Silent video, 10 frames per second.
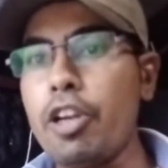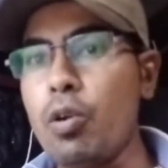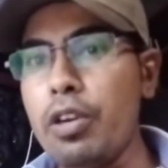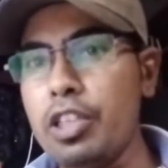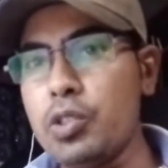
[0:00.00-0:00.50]

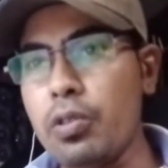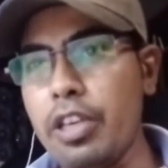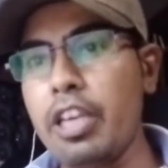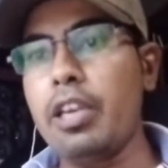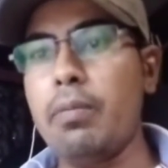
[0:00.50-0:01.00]
रिकॉर्डिंग
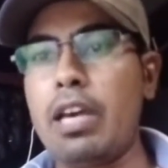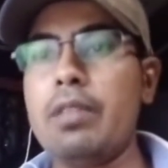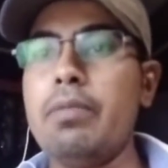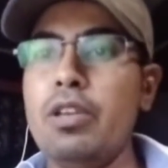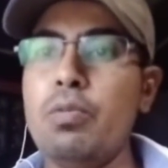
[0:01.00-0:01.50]
सुनने के
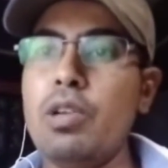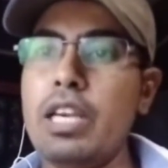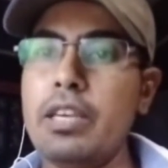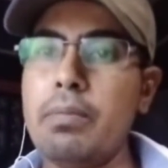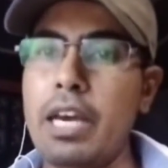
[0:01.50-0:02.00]
बाद मैंने
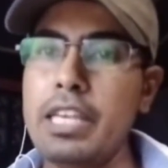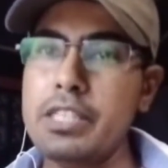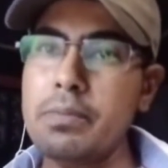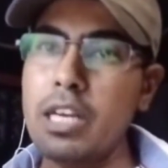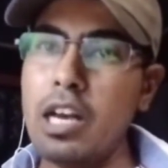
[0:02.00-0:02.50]
बोला कि
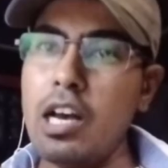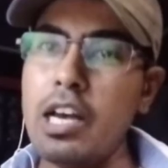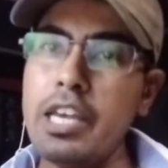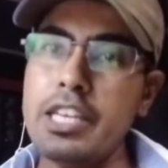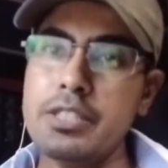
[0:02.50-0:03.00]
भाई इसमें
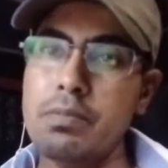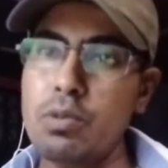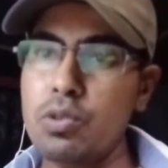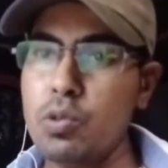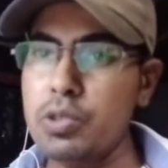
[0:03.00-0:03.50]
कहाँ है
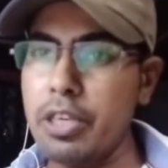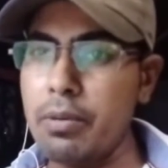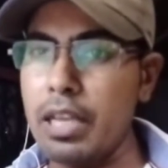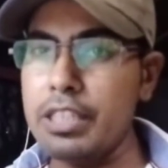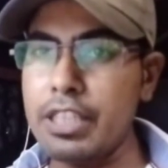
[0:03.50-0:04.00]
इसमें
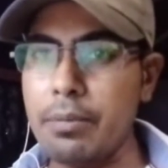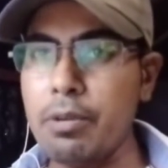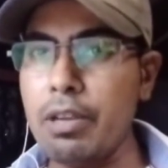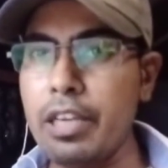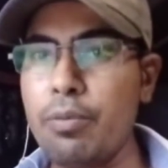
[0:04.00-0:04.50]
दूसरे वाले
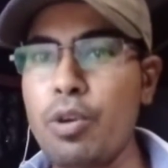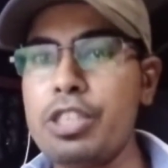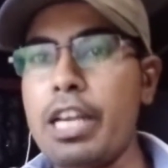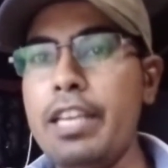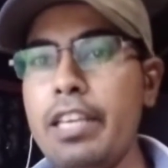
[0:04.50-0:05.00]
सामने वाले की
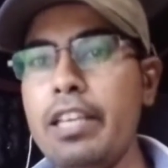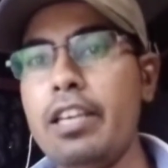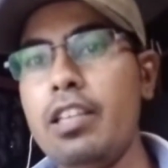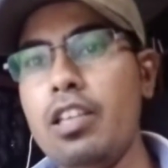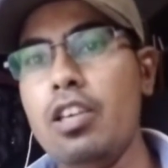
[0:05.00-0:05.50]
वॉइस आई नहीं
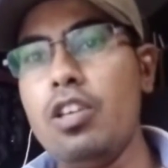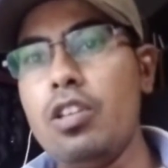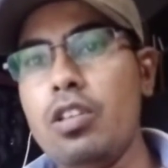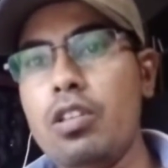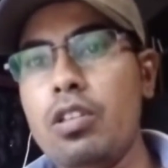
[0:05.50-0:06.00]
रही
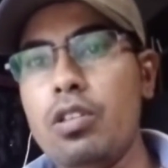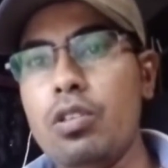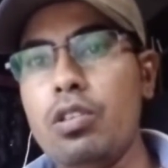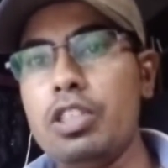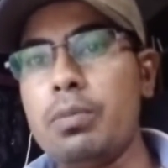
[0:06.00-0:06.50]

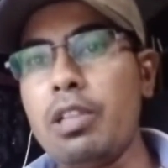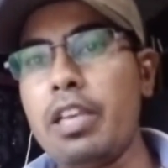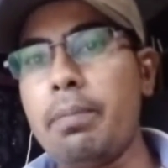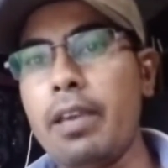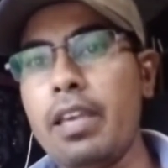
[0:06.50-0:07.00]
इसमें
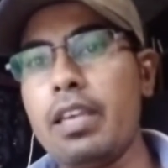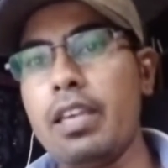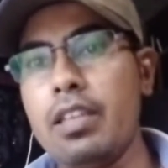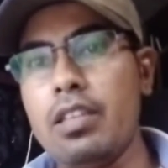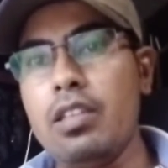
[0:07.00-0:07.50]
मतलब
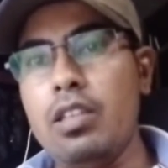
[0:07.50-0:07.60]
फेंक है